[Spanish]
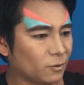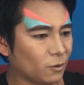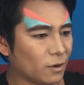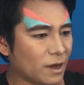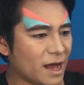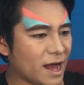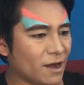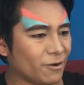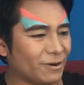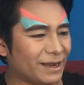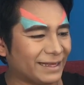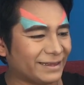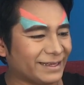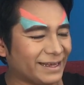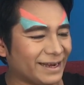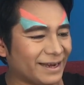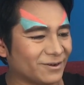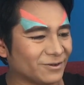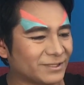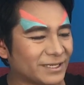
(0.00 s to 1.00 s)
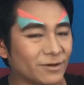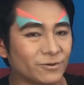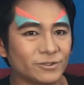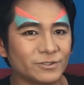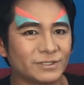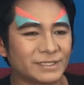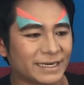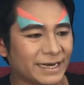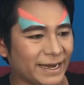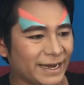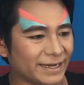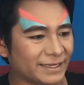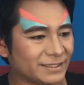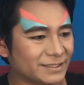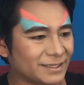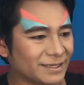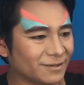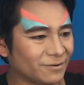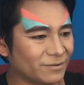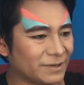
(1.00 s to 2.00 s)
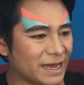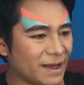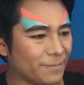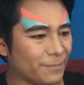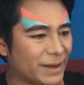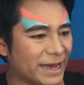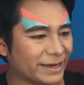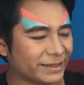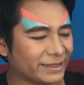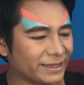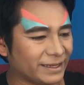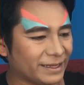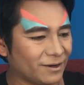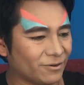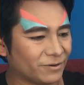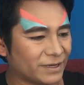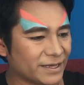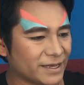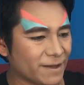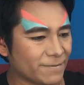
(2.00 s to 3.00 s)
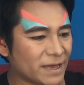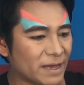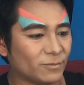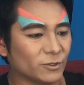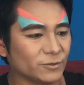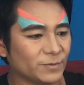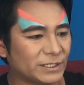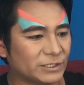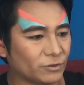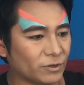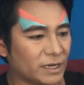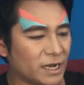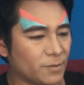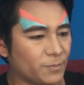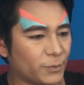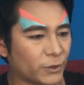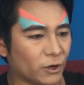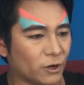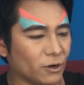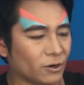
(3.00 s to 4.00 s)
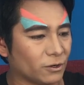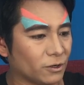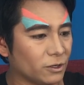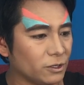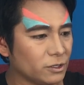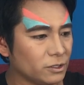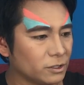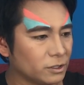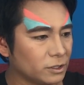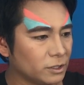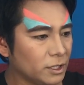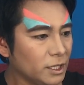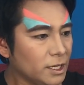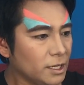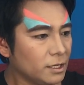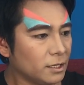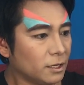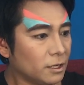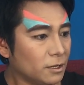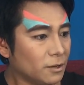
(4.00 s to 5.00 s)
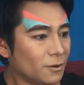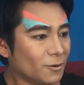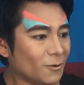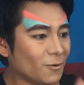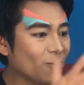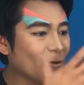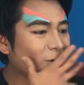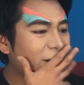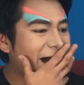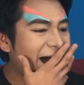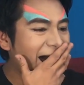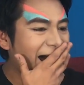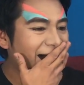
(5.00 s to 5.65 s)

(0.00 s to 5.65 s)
¡Wow! La Tyrannosaurus Rex, una parte de lo que ya habíamos visto en el prólogo. ¡Wow!